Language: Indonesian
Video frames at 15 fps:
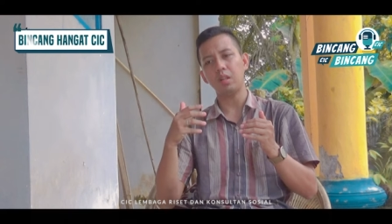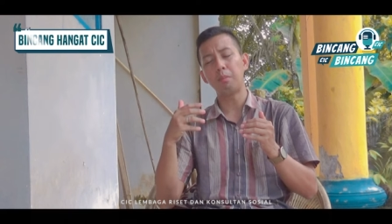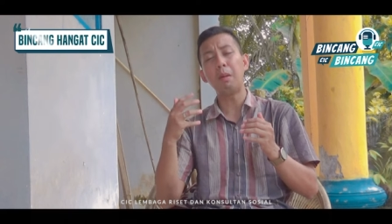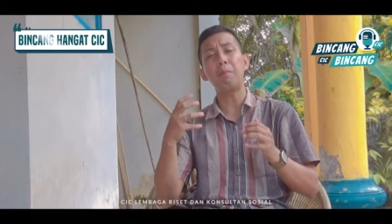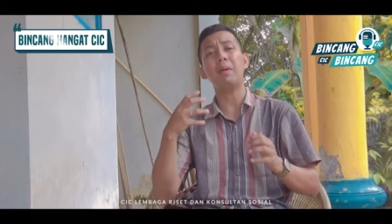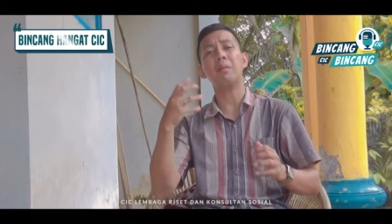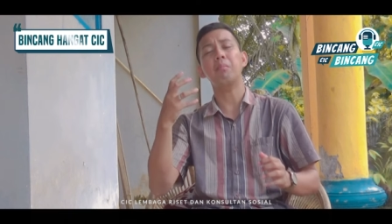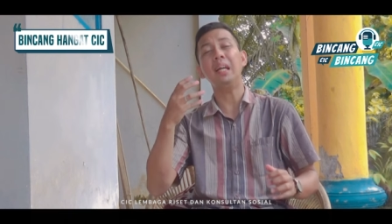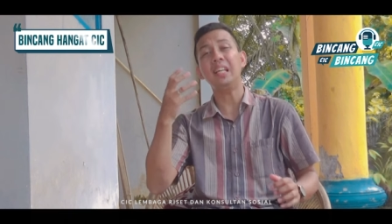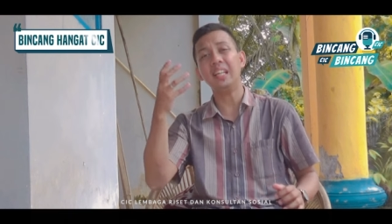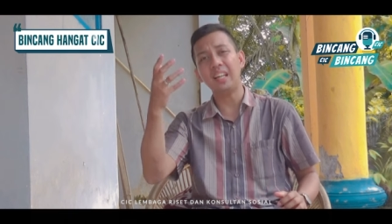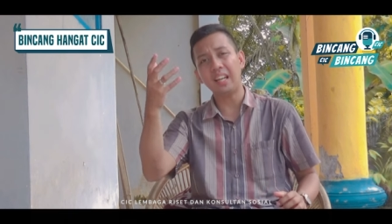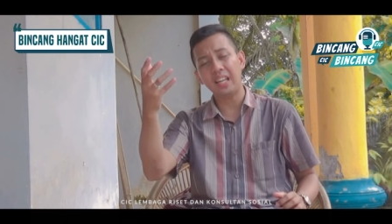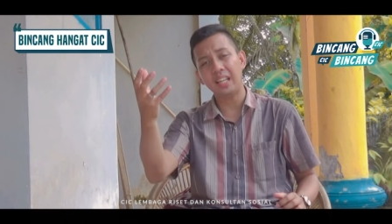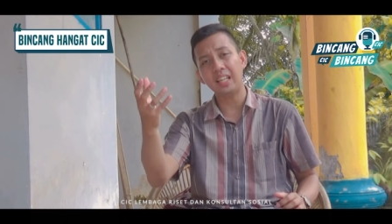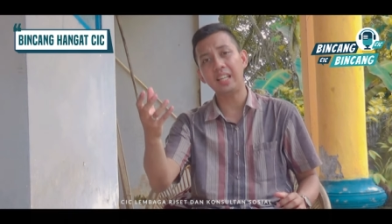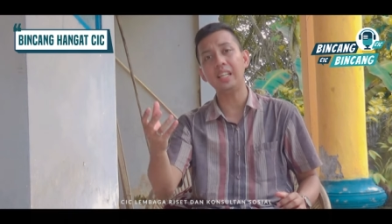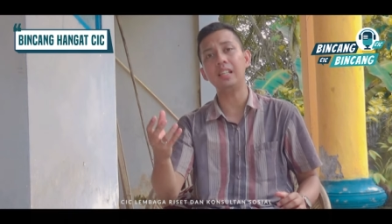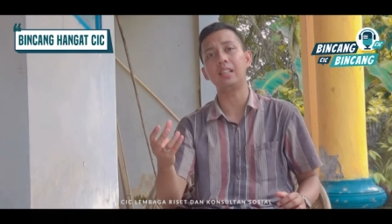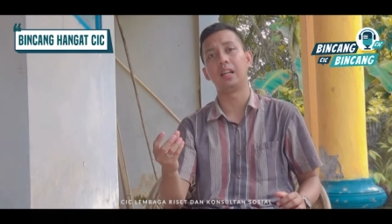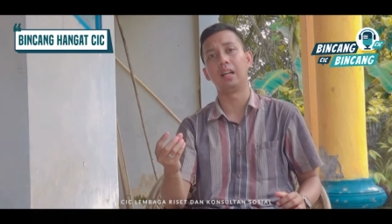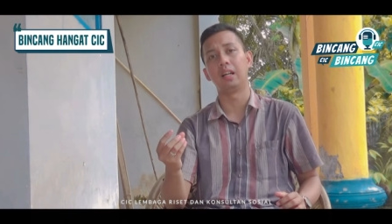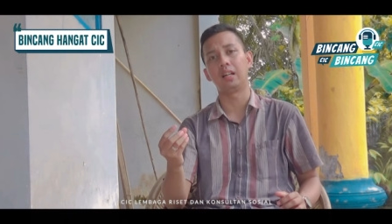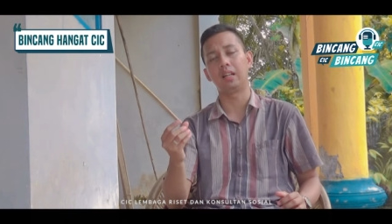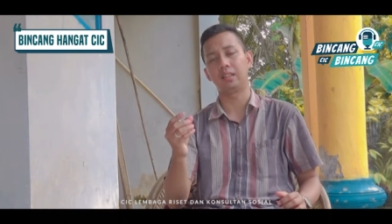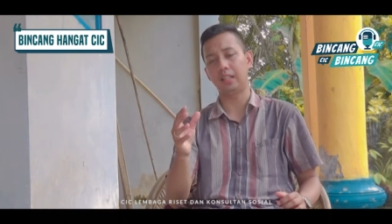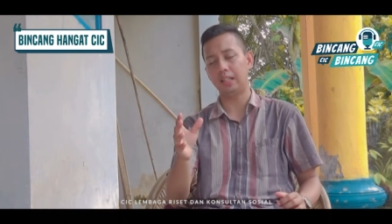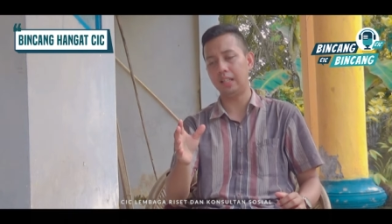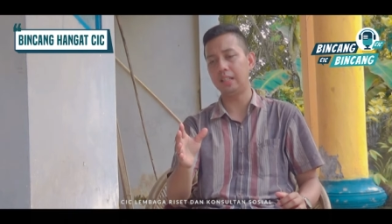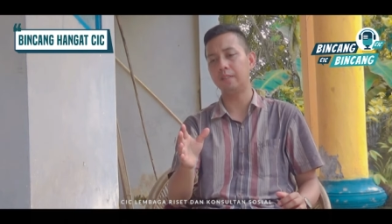memperbaiki rankingnya
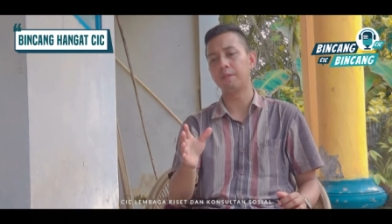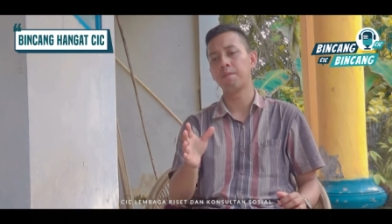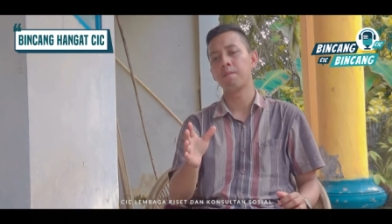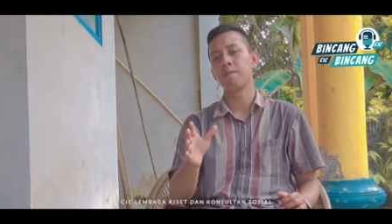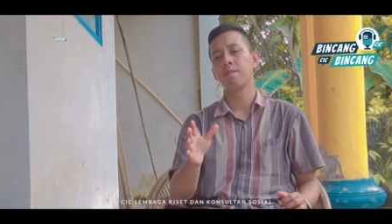katakan